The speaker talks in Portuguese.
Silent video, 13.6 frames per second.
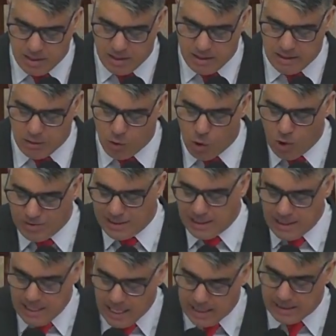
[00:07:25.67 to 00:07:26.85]
a outra
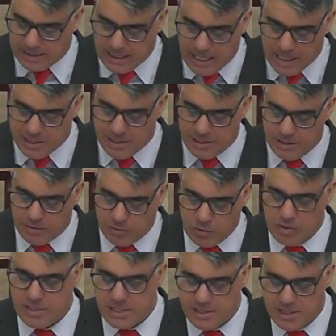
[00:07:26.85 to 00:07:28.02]
realidade
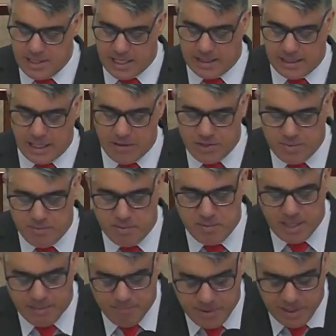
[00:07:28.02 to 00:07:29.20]
dos destinatários de 1
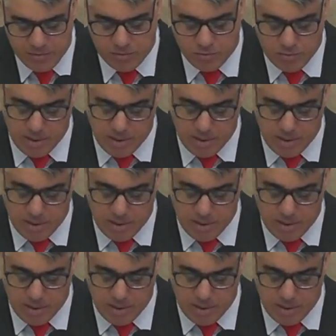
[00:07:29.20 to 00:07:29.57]
Pedro.